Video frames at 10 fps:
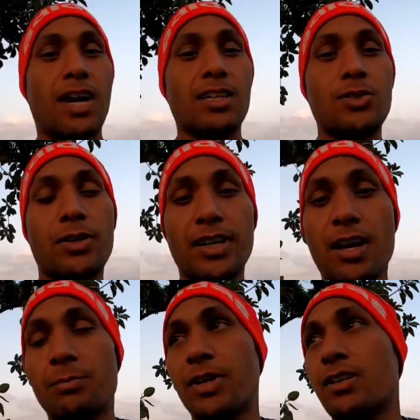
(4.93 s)
फिलहाल जो है
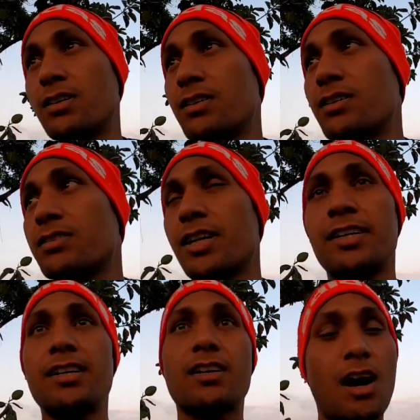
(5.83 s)
यहाँ पर
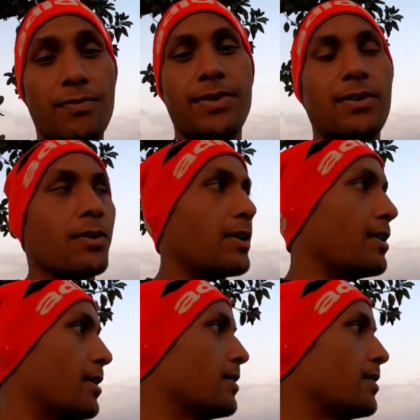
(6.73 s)
ठंड काफ़ी हो रही